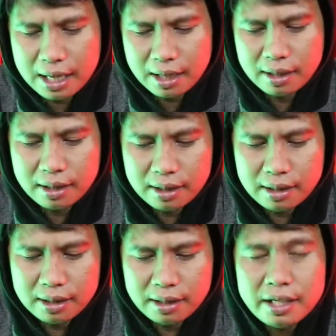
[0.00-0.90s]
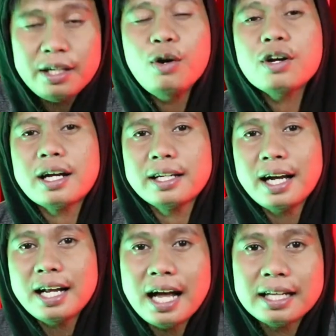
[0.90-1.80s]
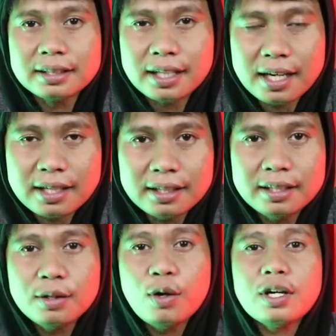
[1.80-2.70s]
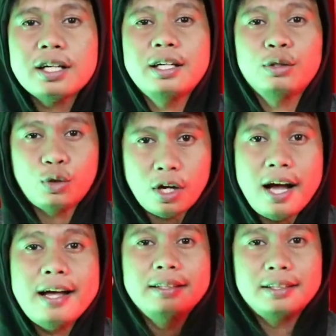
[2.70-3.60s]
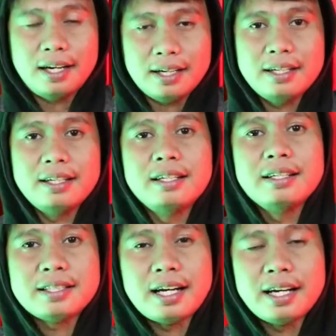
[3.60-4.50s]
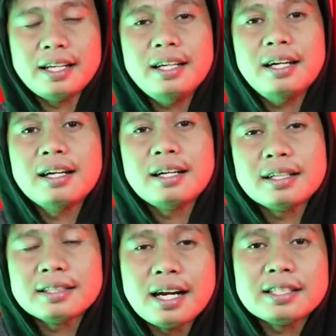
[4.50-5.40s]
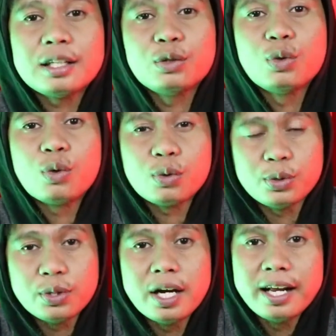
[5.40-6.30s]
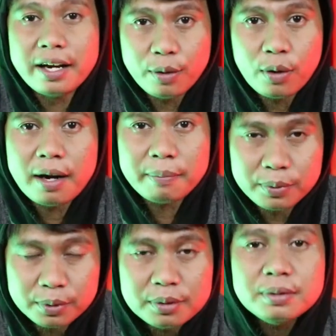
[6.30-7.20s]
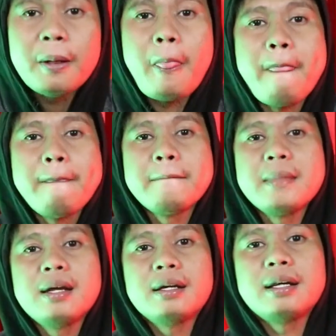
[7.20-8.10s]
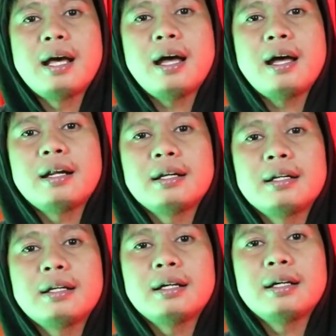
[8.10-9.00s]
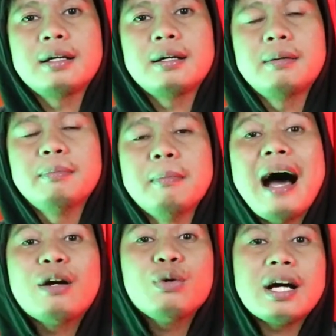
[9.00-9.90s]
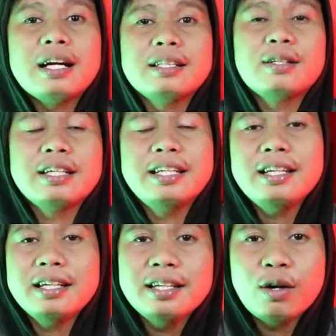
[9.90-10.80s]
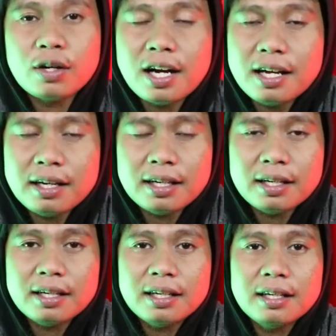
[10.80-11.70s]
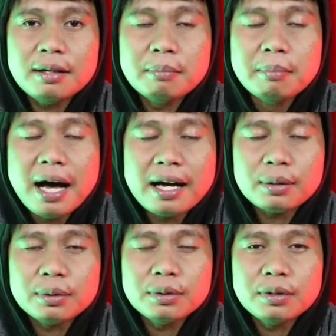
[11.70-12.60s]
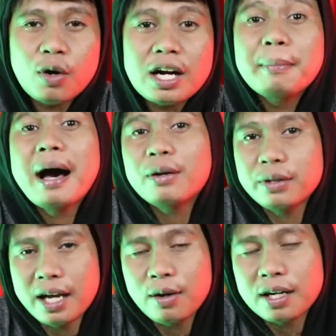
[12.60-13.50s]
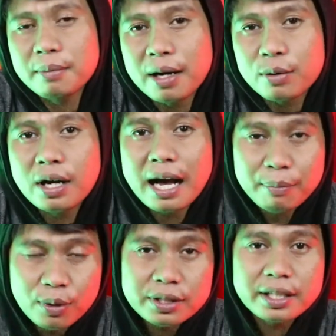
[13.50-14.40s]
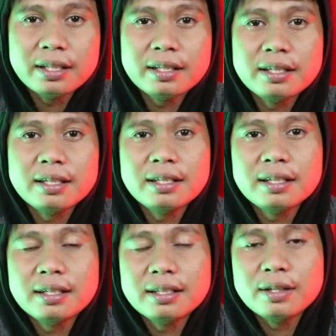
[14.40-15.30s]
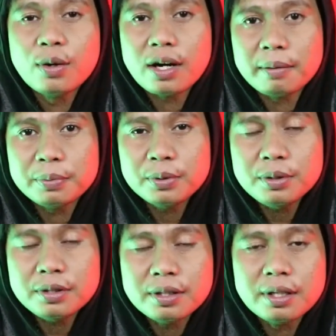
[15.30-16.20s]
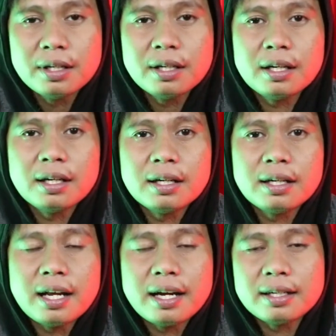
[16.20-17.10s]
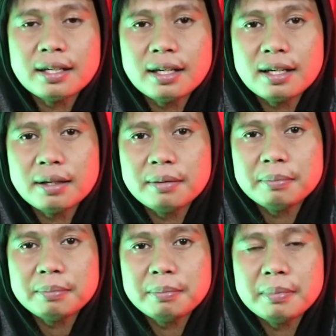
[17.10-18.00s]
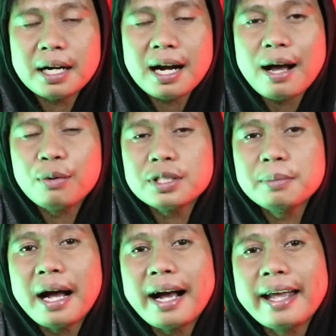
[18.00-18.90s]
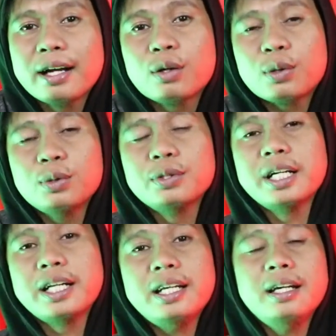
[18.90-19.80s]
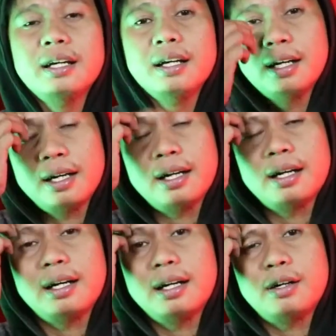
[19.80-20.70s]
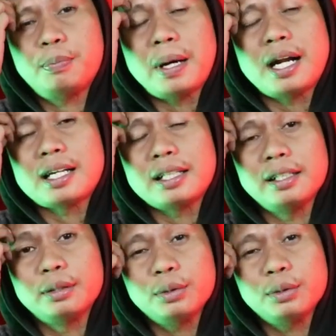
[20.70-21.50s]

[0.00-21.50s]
Nah eh, ini orang yang anak antar, ini orang yang torang antar di di sana ini eh, salah satu kru juga dari Gorapu dan eh, baru kali itu ini ini orang uh, baru orang baru ya orang baru gabung di di di Gorapu Eh, dan uh, berlaku sebagai kru. Jadi uh, pada saat